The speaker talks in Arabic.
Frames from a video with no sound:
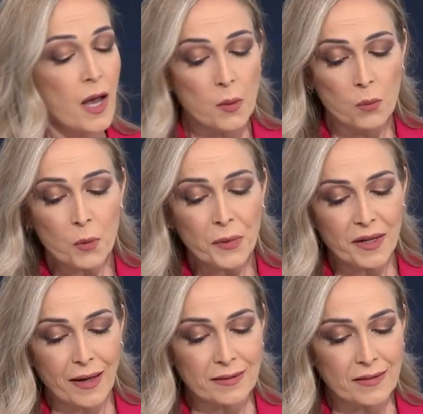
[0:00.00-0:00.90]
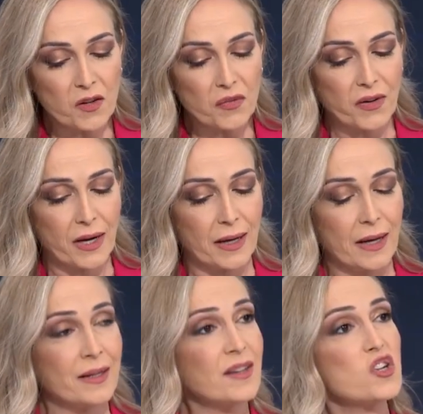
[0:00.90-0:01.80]
ممكن ان ترفع
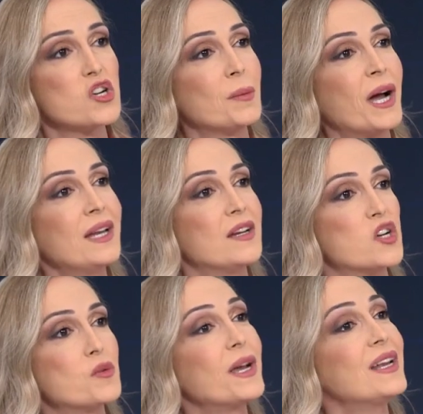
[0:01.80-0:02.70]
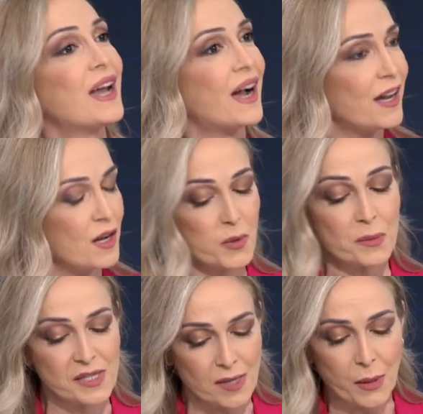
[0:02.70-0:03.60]
الناتج المحلي الاجمالي العالمي
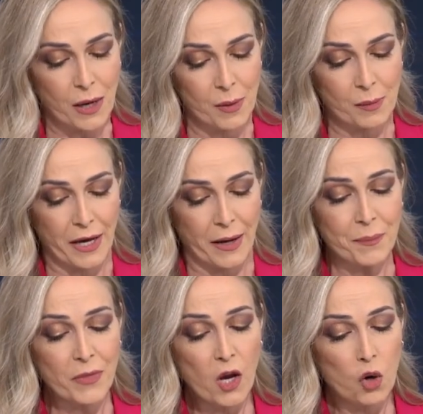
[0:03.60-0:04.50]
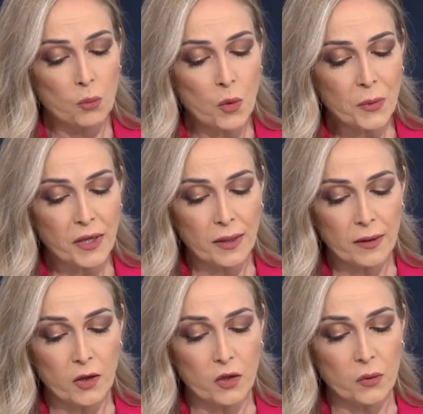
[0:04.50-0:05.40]
ب 7% وممكن
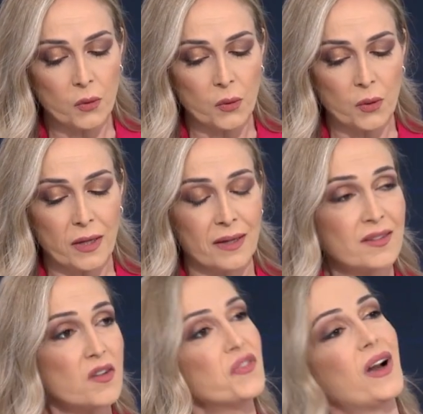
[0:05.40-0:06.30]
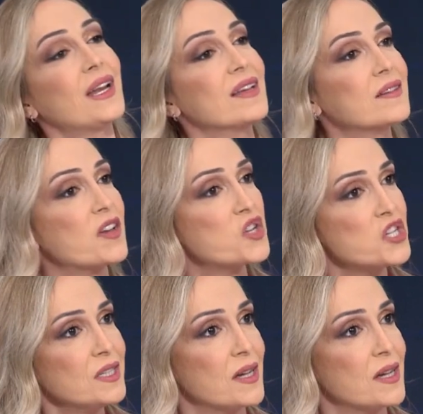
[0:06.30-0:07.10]
انه آه، ترفع الانتاجيه